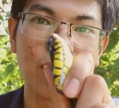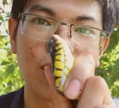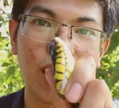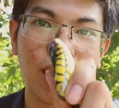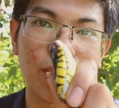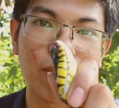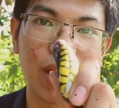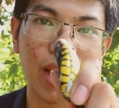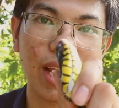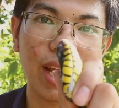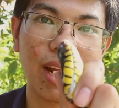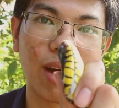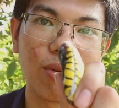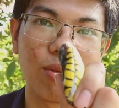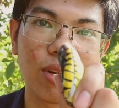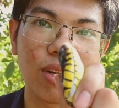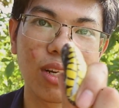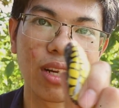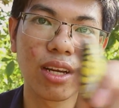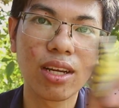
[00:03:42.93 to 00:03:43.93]
mình cầm ngay cái
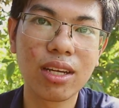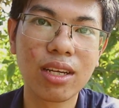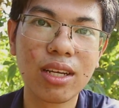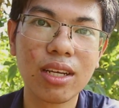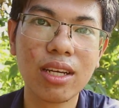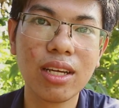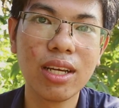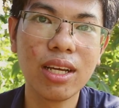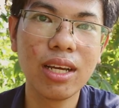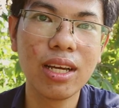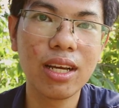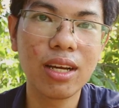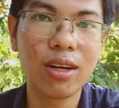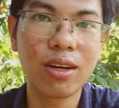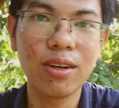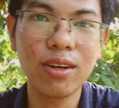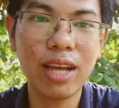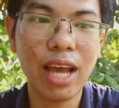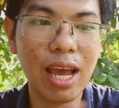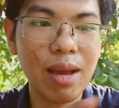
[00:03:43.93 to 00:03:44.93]
đầu nữa nè
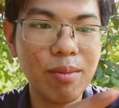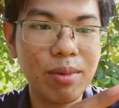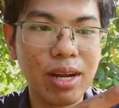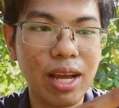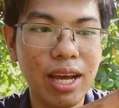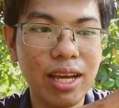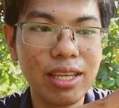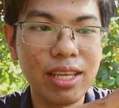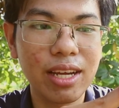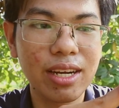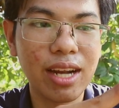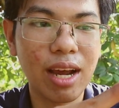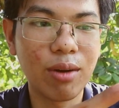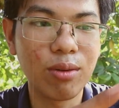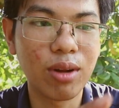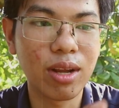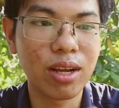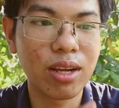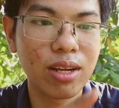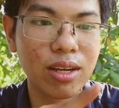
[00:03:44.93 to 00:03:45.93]
ngón cái mình để trên
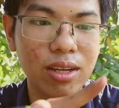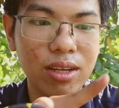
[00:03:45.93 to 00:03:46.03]
đầu nè